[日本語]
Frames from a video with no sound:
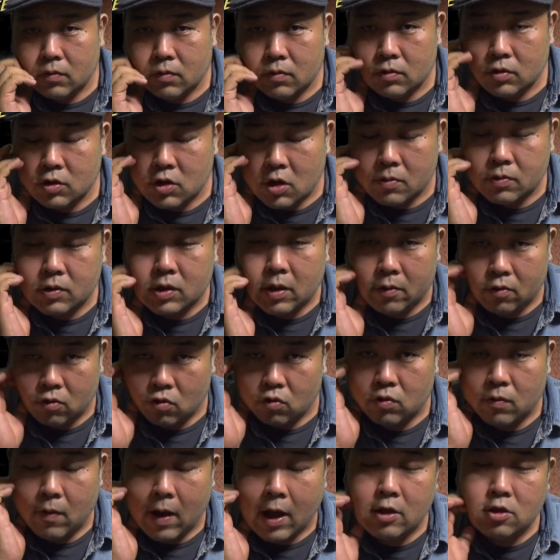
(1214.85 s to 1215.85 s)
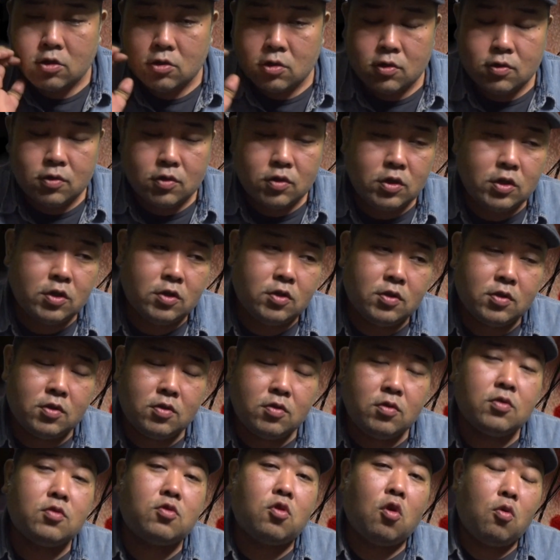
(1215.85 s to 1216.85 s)
ジェームス・カンのこのワン、ツー、スリー
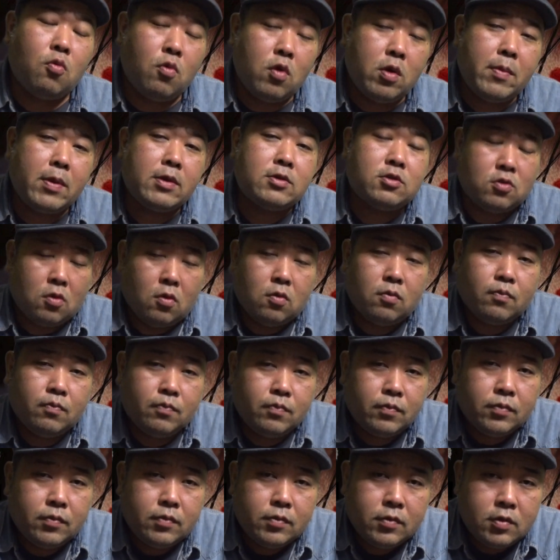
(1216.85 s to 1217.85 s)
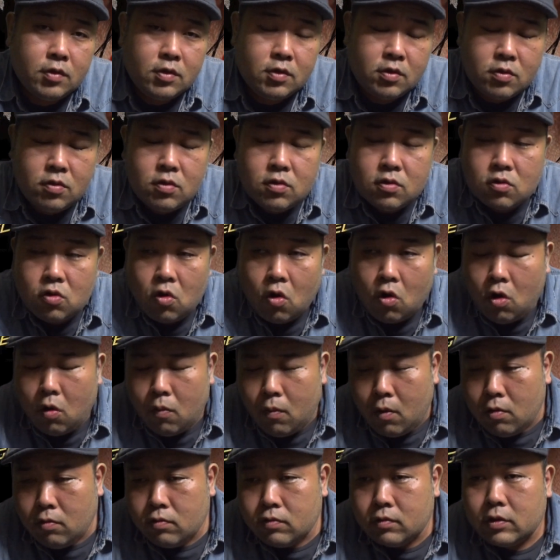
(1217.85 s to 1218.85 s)
作ると思いますよ。作ると
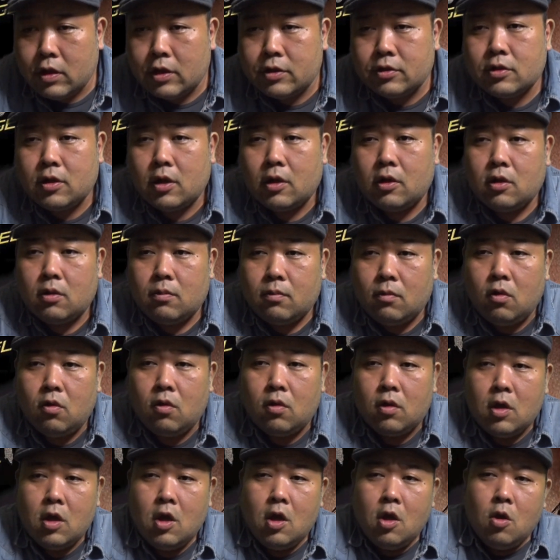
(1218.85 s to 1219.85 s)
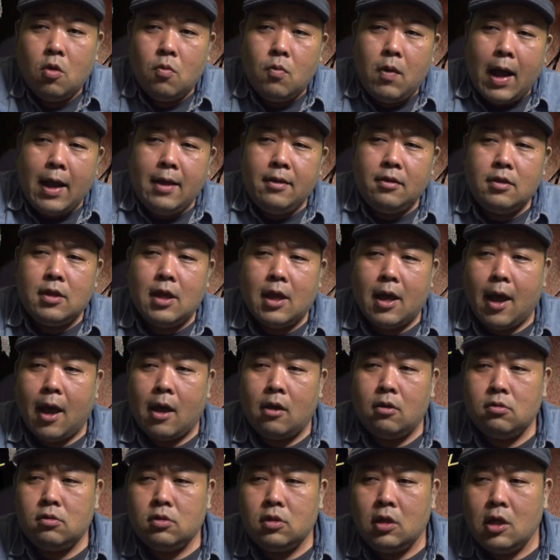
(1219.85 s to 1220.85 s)
思うんですけれども、ワンで
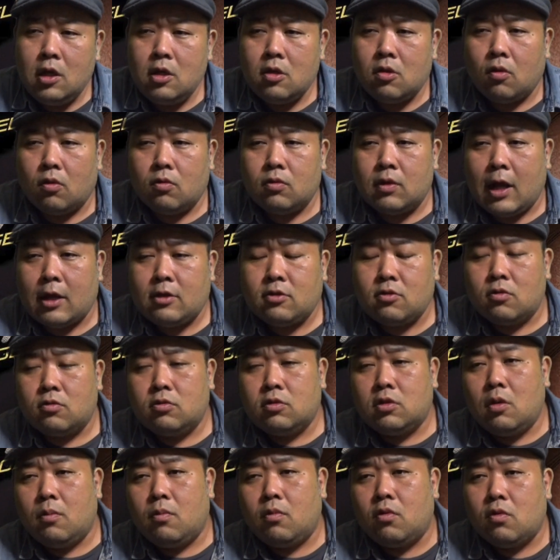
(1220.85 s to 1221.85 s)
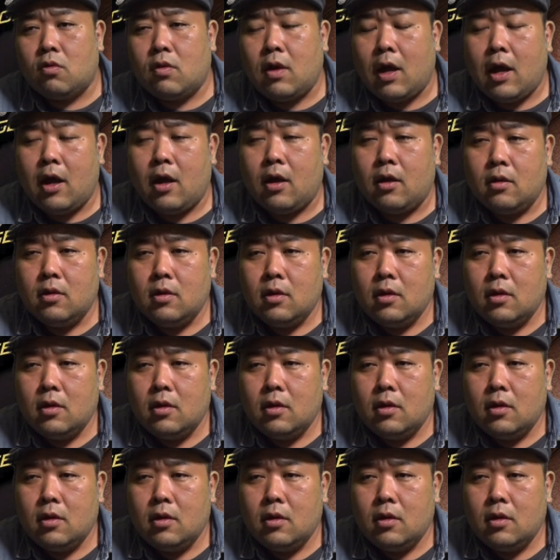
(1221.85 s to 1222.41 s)
ある程度の謎ってものが、